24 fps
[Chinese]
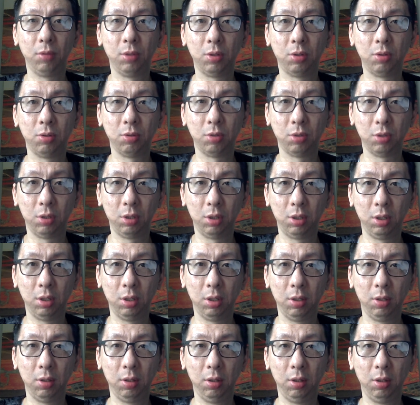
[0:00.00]
就是
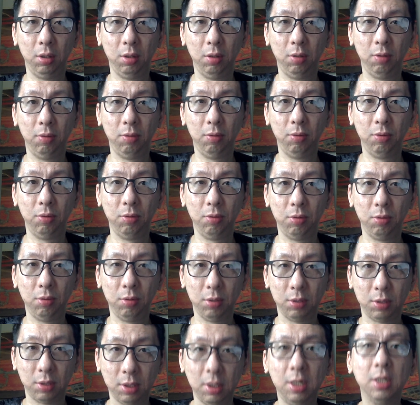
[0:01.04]
呃，
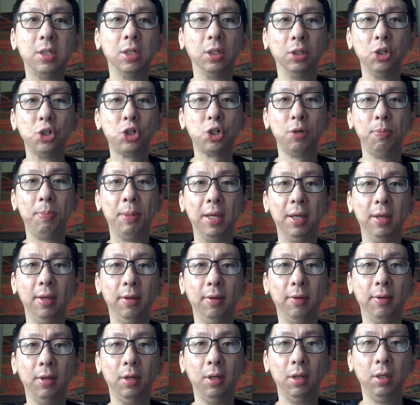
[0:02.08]
色情的视
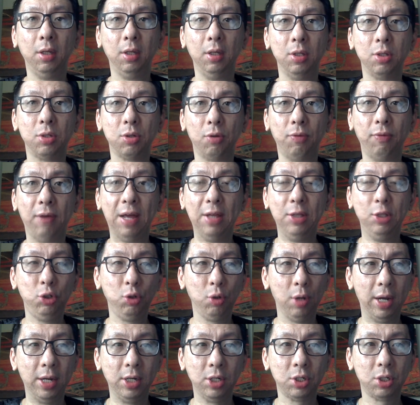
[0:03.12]
频，就是完
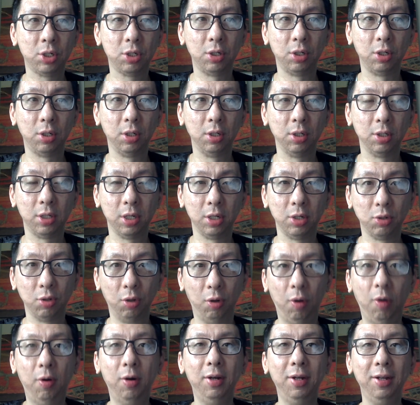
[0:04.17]
全是这
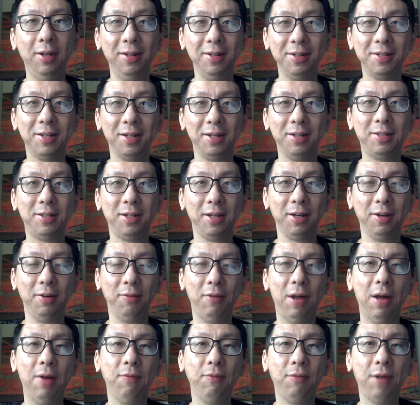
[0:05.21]
种，这这个
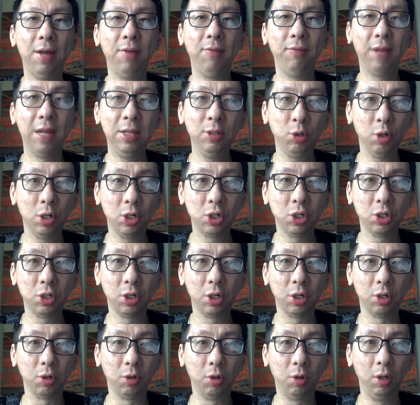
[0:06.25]
完完完全是
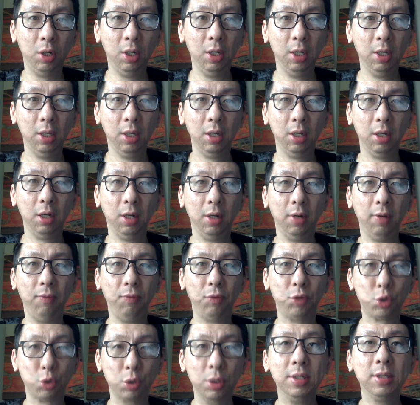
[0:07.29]
这种，
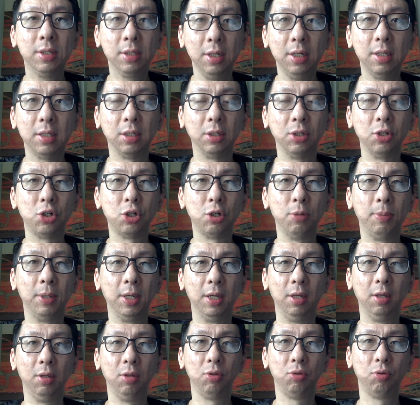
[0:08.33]
嗯，纯色情的视
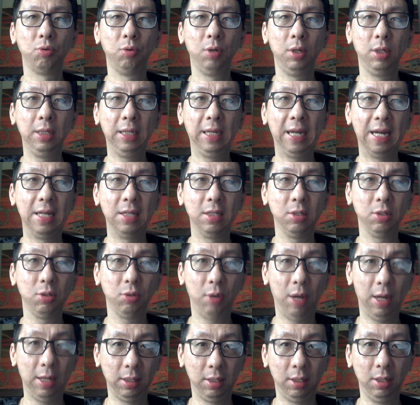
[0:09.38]
频。如果你感兴趣的
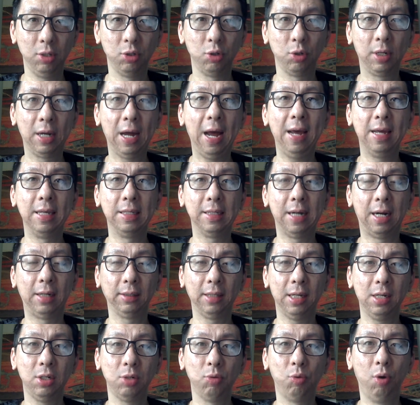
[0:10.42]
话，你可以去看一下。
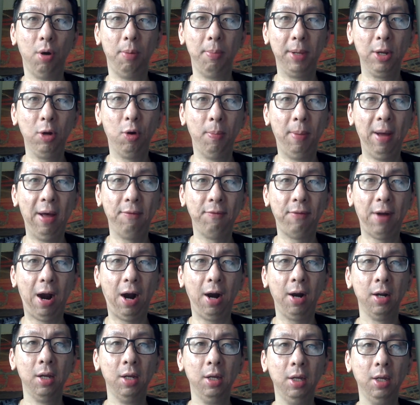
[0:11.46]
但是我没有办
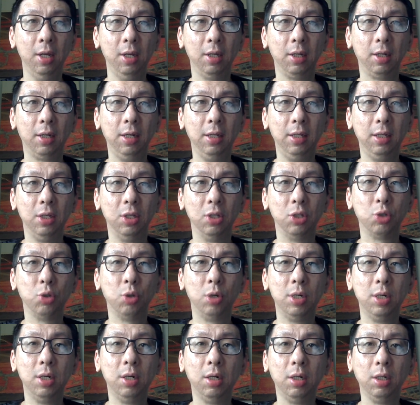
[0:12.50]
法跟你
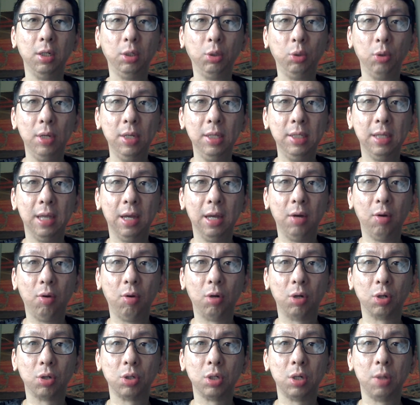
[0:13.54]
做任何的推荐或
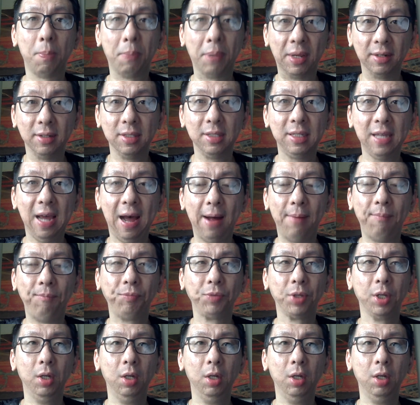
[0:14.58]
者说是评价。